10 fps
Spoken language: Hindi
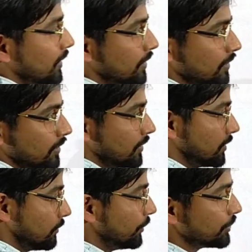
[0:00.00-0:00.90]
है
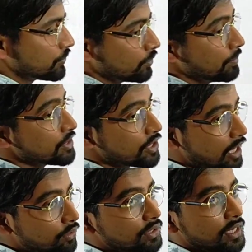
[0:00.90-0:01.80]
व्हीट स्टोन ब्रिज क्या
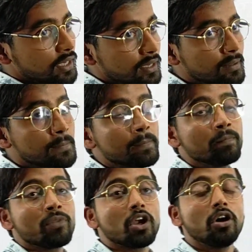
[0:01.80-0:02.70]
होता है
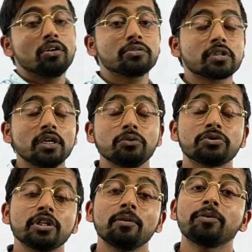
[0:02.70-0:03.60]
और उसका
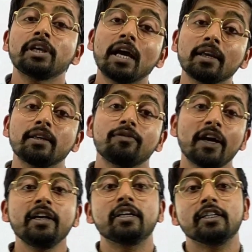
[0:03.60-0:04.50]
उससे हम क्या
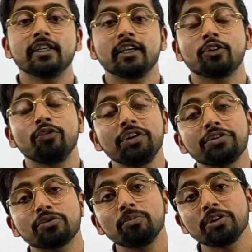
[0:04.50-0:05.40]
फाइंड करते हैं तो व्हीट
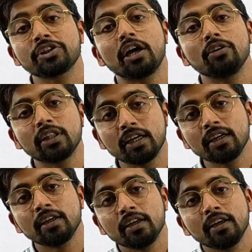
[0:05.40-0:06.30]
स्टोन ब्रिज क्या होता
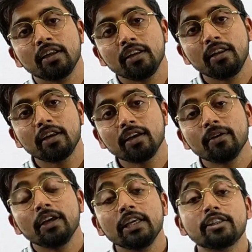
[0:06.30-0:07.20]
है ठीक
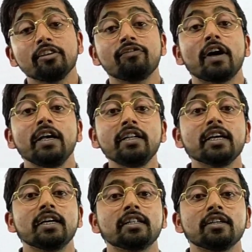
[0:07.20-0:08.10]
है इससे हम फाइंड
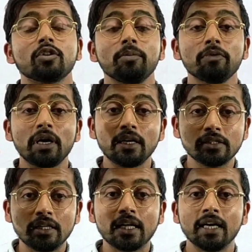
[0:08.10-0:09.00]
क्या करते हैं तो हमें वहां
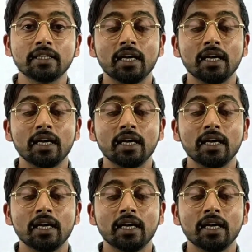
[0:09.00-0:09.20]
रिजल्ट आया